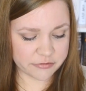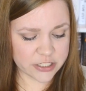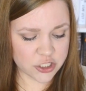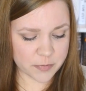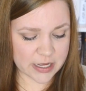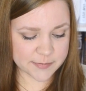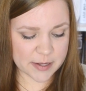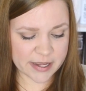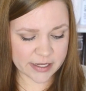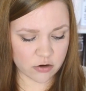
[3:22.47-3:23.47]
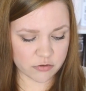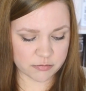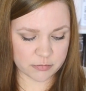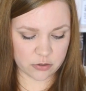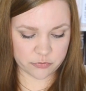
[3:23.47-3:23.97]
Viel Spaß beim
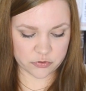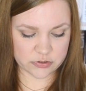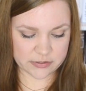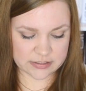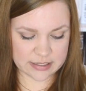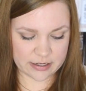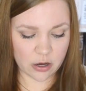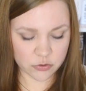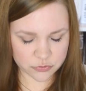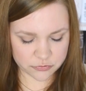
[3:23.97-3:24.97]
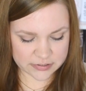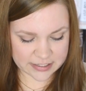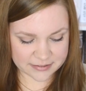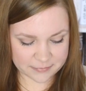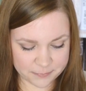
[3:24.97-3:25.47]
Einkaufen,
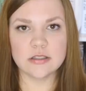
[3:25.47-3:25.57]
Ausrufezeichen.